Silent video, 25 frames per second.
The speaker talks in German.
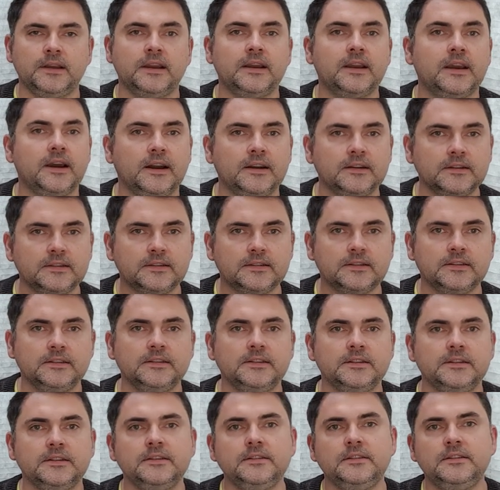erkrankt
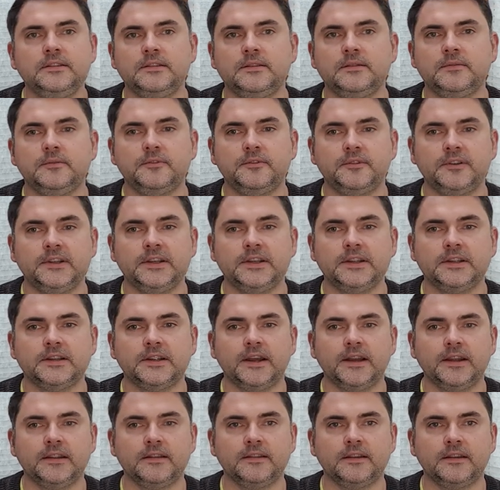sind in diesen
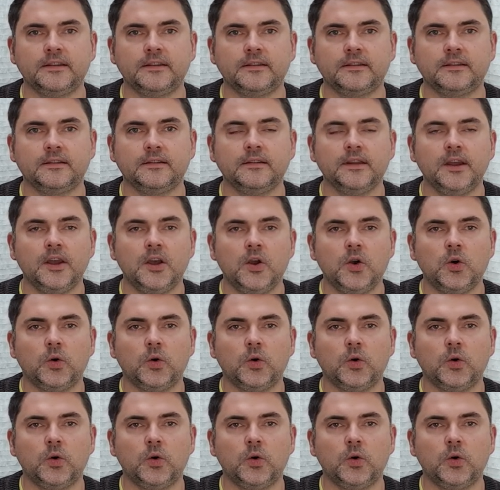Pflichteinsätzen